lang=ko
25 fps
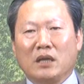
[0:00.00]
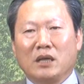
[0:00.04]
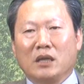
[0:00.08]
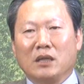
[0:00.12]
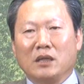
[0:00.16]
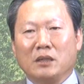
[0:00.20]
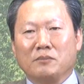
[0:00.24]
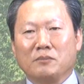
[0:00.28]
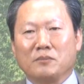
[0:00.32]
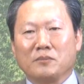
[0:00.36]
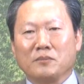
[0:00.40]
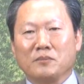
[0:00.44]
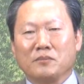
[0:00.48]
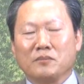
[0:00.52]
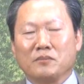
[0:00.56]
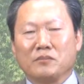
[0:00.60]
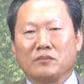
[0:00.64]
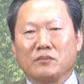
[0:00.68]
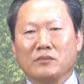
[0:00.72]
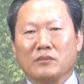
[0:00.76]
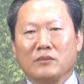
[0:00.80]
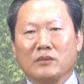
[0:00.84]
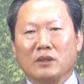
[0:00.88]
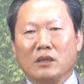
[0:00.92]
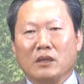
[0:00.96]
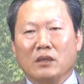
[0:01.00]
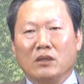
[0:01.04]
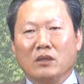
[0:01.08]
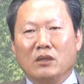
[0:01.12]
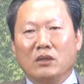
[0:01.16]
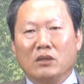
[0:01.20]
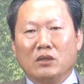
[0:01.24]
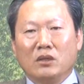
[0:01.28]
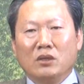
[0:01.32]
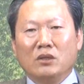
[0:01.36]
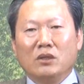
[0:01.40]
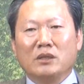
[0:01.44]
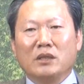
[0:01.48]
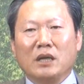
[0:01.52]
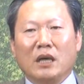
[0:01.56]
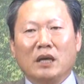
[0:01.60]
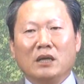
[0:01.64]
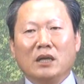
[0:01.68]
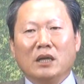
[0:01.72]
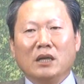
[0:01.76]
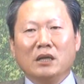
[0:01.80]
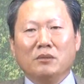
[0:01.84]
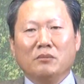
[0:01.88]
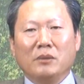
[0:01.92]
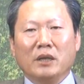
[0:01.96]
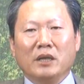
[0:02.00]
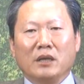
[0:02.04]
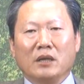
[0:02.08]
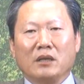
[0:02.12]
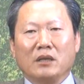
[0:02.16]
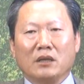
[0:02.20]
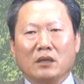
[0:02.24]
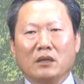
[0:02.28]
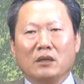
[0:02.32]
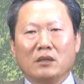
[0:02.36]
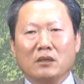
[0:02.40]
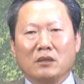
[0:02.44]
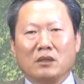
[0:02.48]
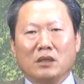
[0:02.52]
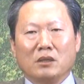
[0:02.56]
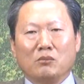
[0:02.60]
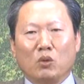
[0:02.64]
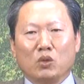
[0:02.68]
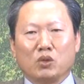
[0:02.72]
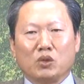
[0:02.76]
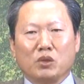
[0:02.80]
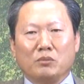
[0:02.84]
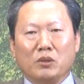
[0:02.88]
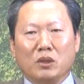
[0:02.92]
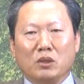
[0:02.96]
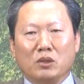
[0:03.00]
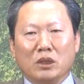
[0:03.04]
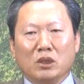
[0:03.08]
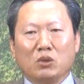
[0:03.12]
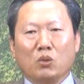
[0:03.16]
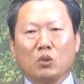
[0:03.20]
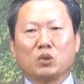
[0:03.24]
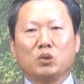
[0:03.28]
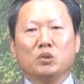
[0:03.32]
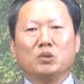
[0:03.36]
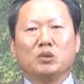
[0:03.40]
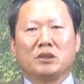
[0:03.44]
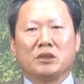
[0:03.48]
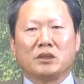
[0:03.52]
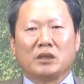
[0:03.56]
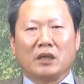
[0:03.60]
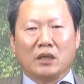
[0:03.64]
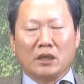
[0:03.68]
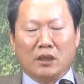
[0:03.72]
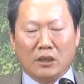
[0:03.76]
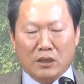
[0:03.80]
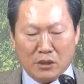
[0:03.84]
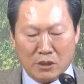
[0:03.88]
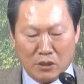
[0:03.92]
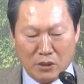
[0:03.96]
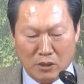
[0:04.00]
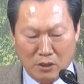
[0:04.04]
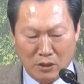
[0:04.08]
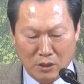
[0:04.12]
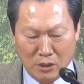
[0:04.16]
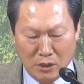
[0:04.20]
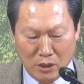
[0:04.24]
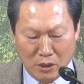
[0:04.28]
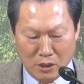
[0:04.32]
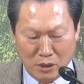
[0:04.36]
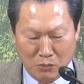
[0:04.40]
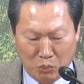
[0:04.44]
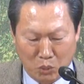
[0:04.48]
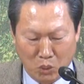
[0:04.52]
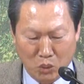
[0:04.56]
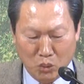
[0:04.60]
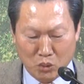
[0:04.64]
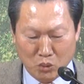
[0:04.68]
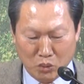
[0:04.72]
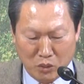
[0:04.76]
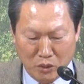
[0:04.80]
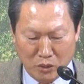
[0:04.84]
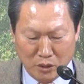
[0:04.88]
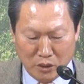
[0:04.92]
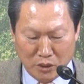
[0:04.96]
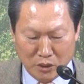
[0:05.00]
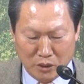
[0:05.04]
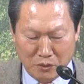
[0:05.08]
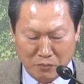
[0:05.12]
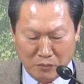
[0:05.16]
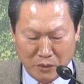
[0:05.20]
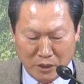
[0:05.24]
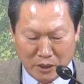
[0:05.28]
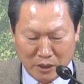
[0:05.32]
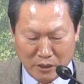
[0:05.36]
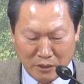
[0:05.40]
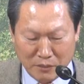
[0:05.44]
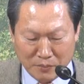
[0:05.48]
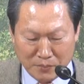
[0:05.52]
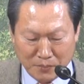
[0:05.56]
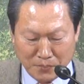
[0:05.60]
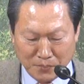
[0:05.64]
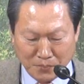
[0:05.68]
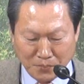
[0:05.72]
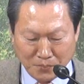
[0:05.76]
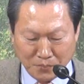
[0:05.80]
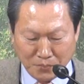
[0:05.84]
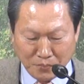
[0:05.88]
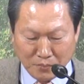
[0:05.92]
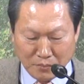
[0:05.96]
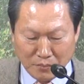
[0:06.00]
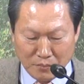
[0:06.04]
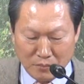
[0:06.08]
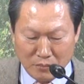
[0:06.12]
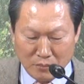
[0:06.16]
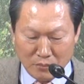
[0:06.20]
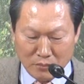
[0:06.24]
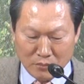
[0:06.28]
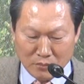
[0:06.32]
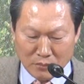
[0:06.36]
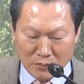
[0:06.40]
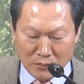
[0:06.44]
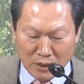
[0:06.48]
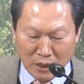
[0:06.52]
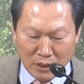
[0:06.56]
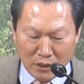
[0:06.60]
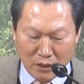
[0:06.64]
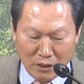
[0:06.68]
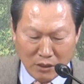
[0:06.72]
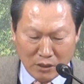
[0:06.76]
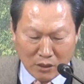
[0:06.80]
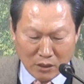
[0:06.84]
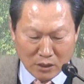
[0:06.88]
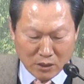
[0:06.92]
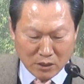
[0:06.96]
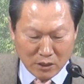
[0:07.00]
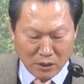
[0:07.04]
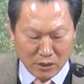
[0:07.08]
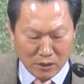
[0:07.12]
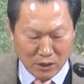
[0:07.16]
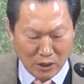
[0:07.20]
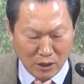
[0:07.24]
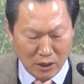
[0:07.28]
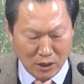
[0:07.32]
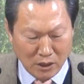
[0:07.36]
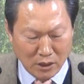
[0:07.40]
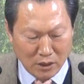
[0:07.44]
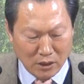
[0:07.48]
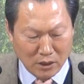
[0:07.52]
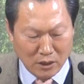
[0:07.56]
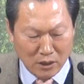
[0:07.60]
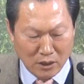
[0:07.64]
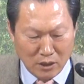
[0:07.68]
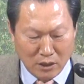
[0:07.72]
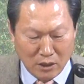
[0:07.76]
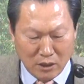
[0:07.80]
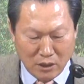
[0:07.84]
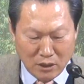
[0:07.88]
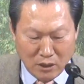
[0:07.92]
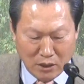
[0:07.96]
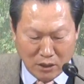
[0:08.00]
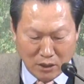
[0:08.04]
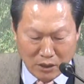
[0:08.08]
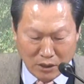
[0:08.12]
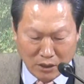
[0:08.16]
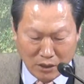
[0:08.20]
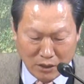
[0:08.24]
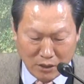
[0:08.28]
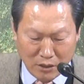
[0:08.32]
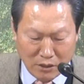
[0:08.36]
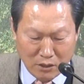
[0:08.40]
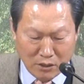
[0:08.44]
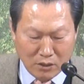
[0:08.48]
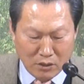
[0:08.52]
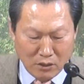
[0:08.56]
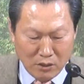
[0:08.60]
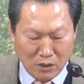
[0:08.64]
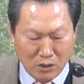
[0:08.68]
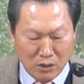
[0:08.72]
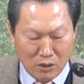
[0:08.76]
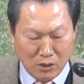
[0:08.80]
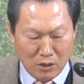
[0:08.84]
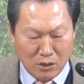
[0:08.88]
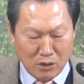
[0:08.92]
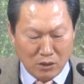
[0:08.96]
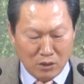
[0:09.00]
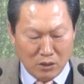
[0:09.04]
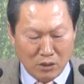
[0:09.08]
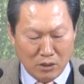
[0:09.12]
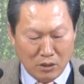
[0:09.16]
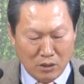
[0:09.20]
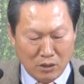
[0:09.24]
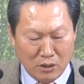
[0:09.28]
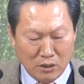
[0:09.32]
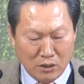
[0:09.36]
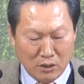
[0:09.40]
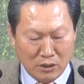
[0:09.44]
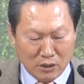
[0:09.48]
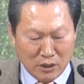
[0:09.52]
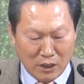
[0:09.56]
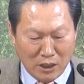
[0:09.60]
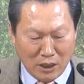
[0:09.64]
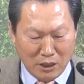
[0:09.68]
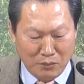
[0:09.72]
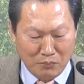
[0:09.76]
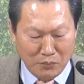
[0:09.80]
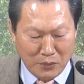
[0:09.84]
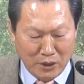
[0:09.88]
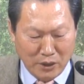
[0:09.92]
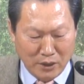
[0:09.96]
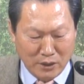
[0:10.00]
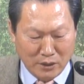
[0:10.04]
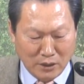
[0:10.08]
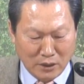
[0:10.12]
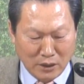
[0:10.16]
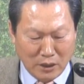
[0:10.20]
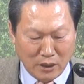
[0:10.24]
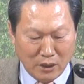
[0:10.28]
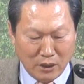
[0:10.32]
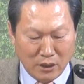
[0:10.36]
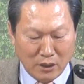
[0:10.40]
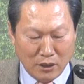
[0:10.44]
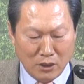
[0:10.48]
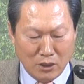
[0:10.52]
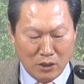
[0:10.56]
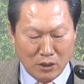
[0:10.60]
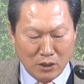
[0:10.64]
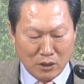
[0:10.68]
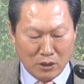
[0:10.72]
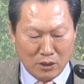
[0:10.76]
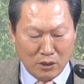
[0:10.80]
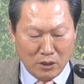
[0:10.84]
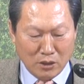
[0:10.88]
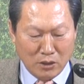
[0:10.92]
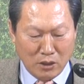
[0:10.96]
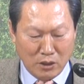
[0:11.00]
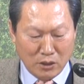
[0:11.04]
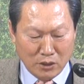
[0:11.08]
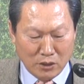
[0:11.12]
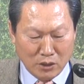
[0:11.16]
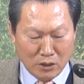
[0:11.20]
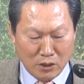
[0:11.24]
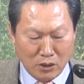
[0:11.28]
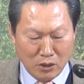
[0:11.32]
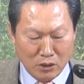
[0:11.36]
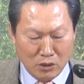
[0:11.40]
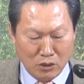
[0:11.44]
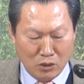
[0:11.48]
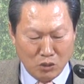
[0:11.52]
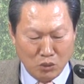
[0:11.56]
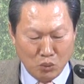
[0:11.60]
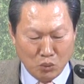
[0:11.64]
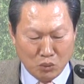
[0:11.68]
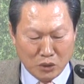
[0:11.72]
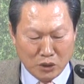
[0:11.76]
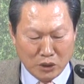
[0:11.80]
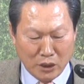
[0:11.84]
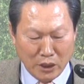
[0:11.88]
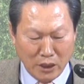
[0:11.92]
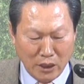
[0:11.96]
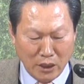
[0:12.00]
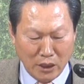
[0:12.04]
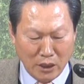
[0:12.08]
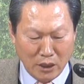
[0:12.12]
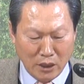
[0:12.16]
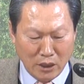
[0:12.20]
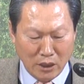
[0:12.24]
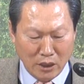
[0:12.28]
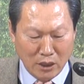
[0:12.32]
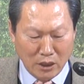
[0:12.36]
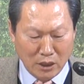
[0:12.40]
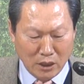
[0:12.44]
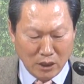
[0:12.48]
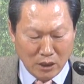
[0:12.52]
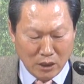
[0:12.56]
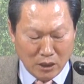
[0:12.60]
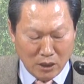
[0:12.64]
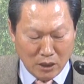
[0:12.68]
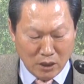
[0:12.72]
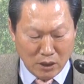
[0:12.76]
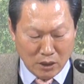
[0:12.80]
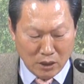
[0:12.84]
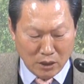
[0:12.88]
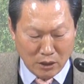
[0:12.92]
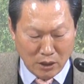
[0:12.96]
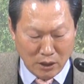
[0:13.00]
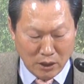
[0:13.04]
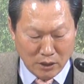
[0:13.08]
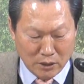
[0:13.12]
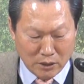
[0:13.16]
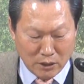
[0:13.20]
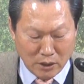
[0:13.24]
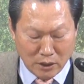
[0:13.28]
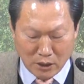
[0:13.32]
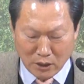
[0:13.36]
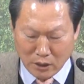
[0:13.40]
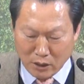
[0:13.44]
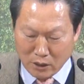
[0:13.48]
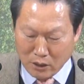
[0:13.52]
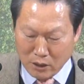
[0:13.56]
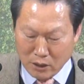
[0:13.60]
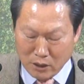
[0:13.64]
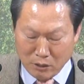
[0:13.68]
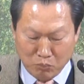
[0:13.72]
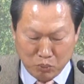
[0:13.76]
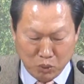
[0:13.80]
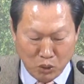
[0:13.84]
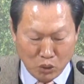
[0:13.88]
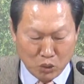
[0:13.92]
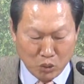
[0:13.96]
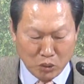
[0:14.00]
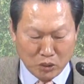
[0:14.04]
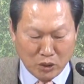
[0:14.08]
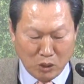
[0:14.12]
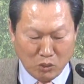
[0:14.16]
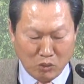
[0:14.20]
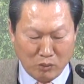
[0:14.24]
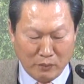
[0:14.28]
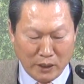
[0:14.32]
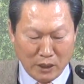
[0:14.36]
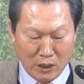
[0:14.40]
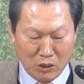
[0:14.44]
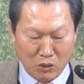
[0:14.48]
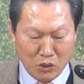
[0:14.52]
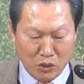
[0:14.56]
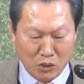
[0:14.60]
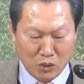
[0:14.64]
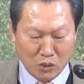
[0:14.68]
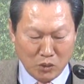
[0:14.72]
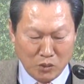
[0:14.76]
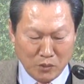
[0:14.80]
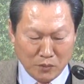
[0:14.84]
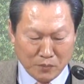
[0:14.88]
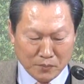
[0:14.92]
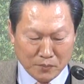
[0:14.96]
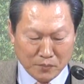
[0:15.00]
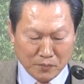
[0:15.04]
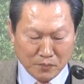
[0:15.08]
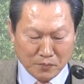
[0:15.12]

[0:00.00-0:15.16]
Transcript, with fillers: 하나님 이런 하나님의 이 모습을 이 오순절 사건에서 이 보여주고 있는 것입니다. 그래서 이제 이, 이 사람들이 이제 그 여기서 육체에 이제 부어줬다고 말하고 있죠.